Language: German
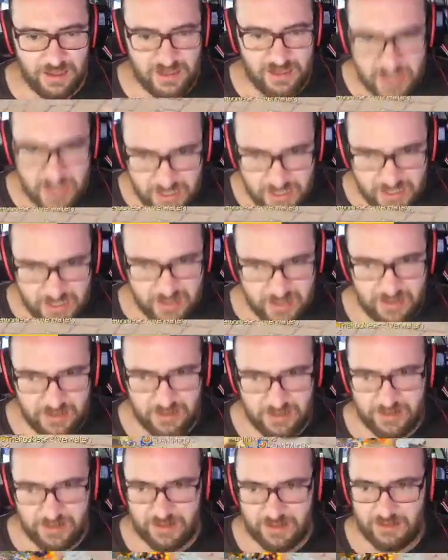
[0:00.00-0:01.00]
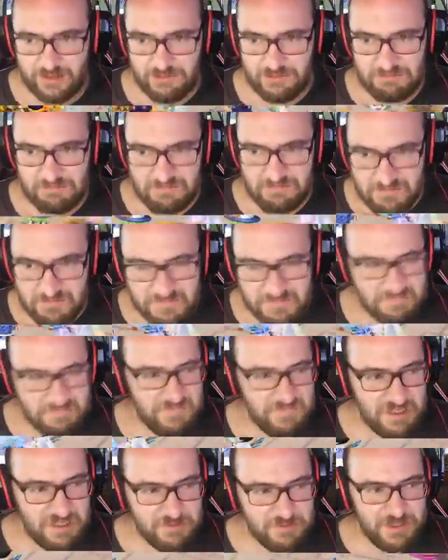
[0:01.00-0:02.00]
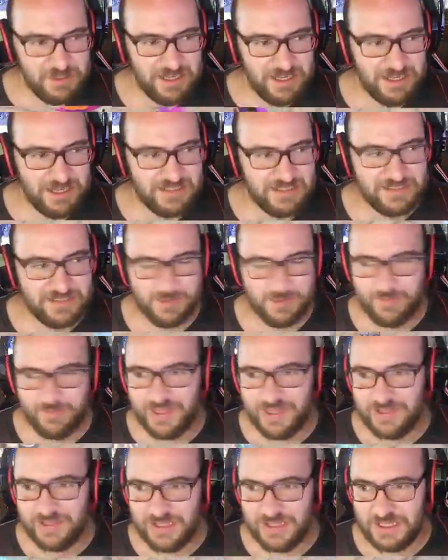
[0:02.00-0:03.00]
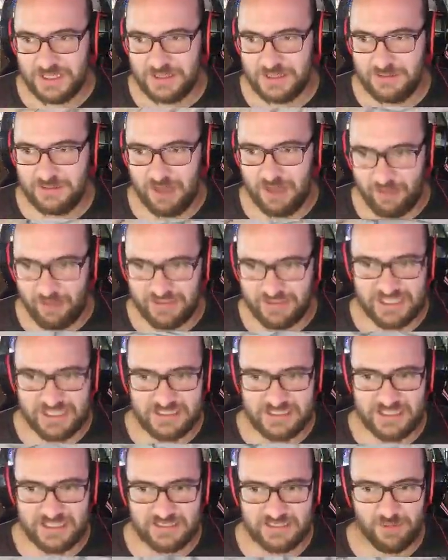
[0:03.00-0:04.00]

Ich gehe ja ich bin ja jetzt im Moment, aber was heißt